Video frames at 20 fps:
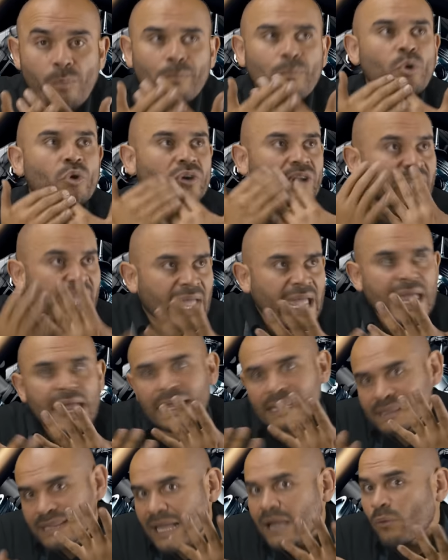¿por
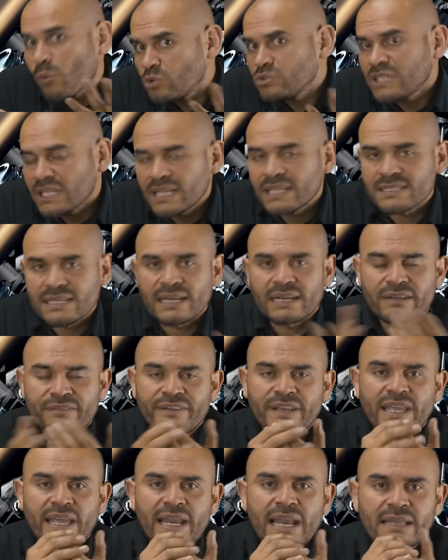qué debo utilizar
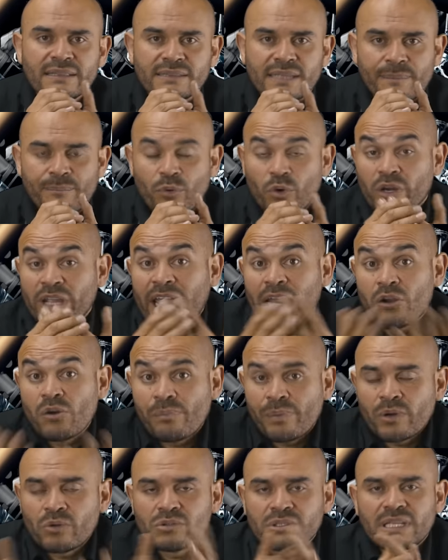refrigerante? ¿Por qué
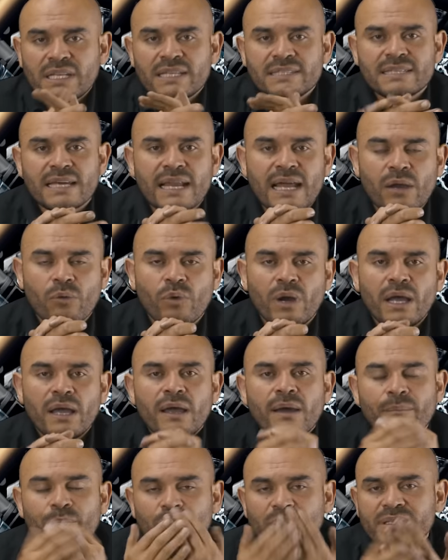no puedo utilizar agua?
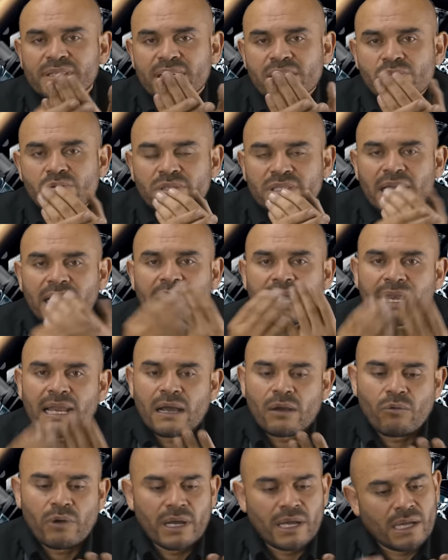Pues resulta que el
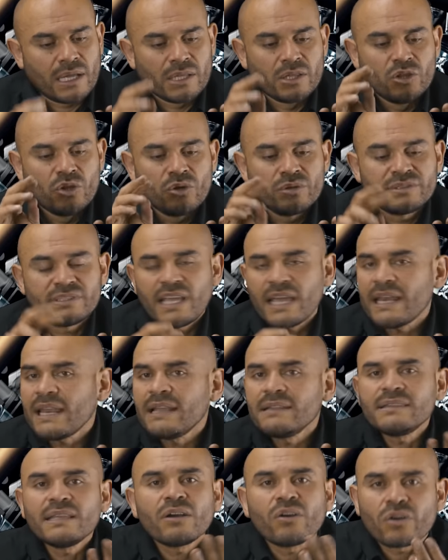agua no tiene
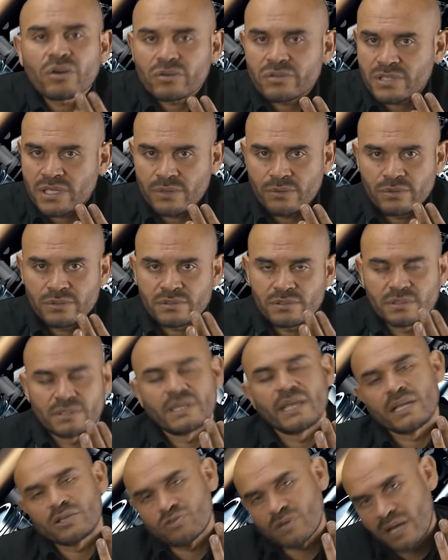anticorrosivos,
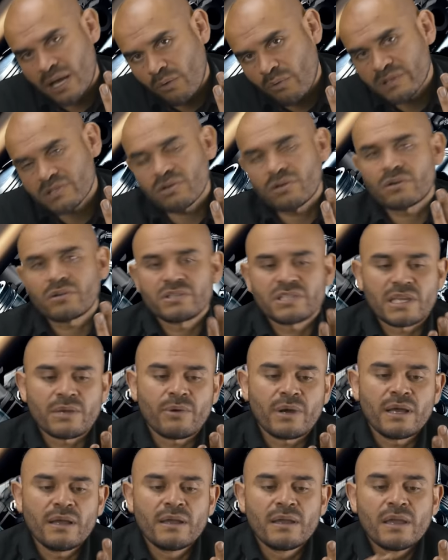de hecho el agua es
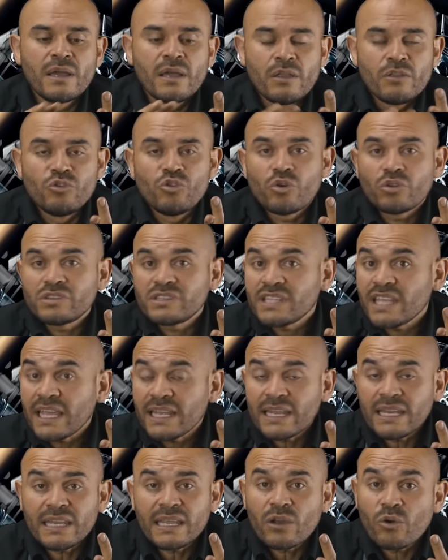corrosiva, no
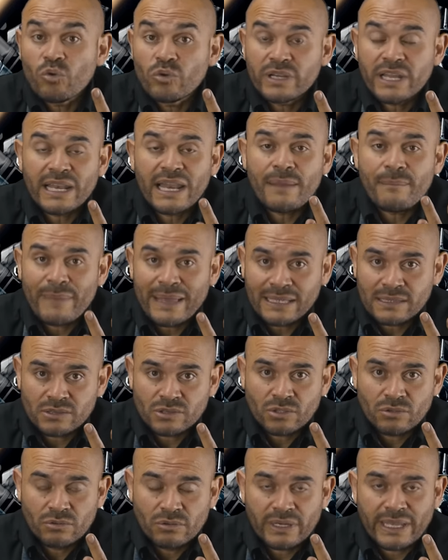tiene ningún
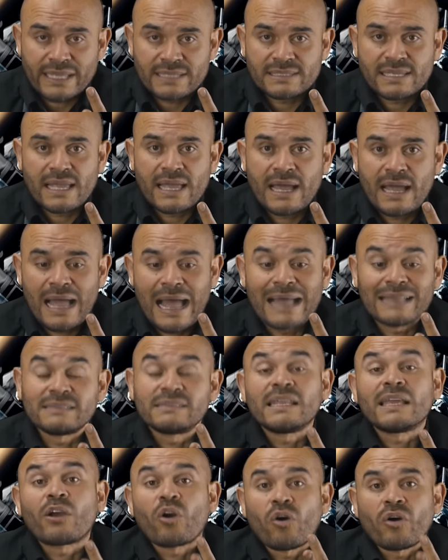elemento que sea
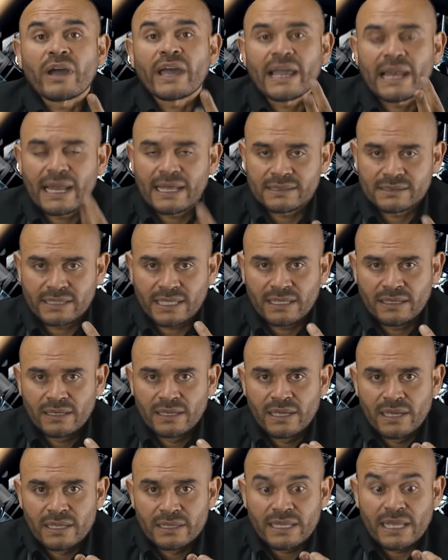anticongelante,
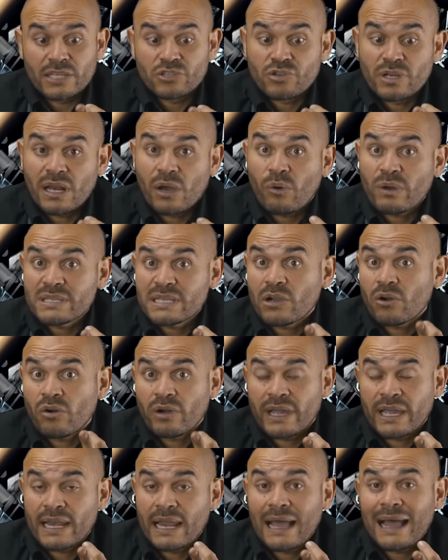de hecho el agua se
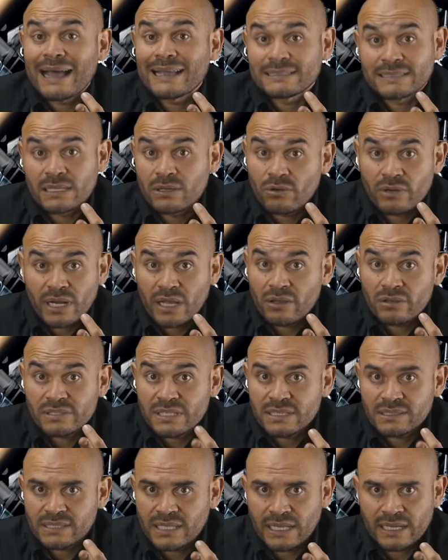congela a 0 grados
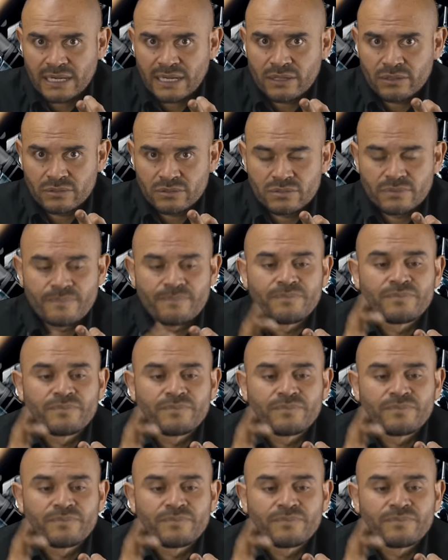centígrados,